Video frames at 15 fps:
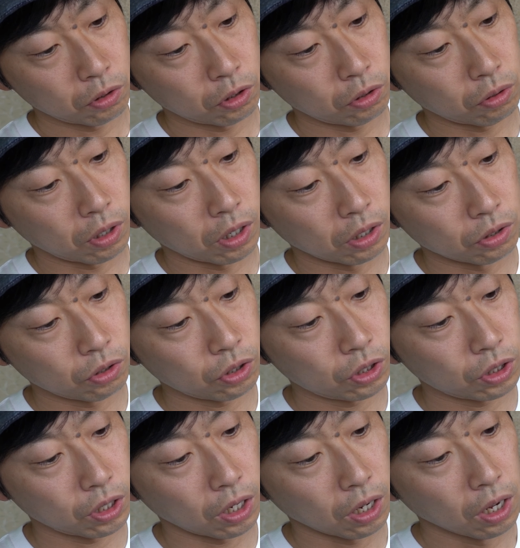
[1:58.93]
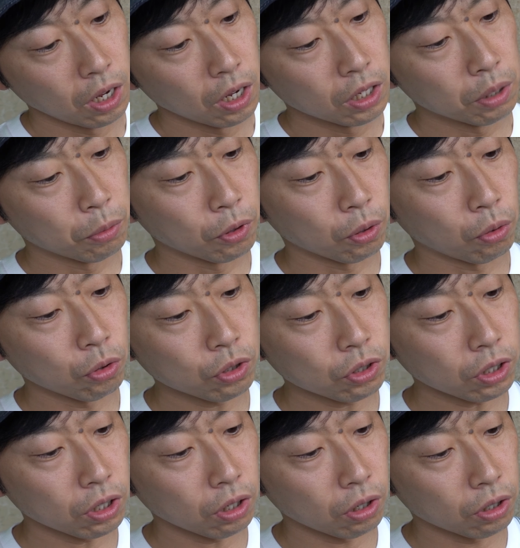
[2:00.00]
一応ち外して、でもこっち
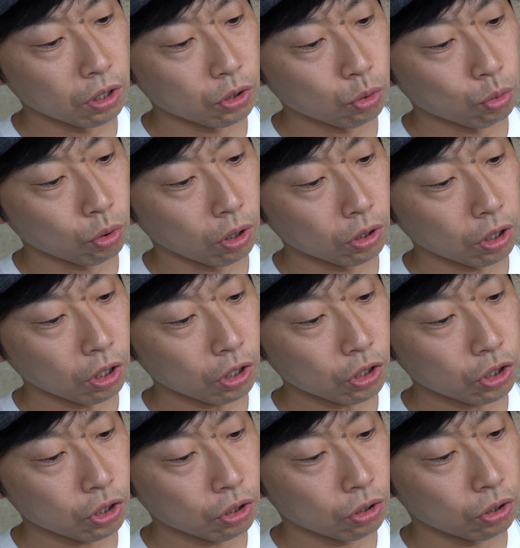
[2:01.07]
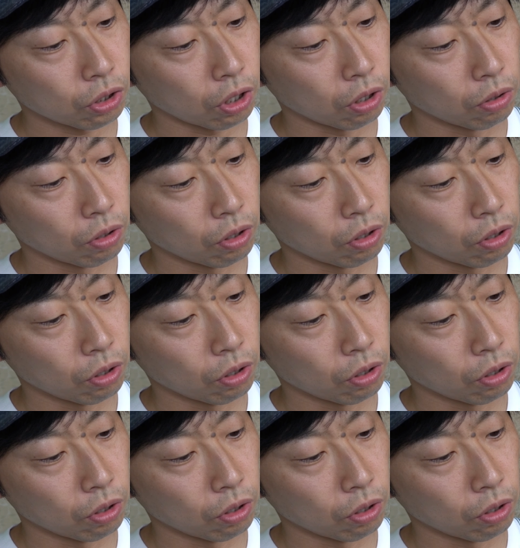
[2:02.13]
はなんかね、ちょっと新しいんだよ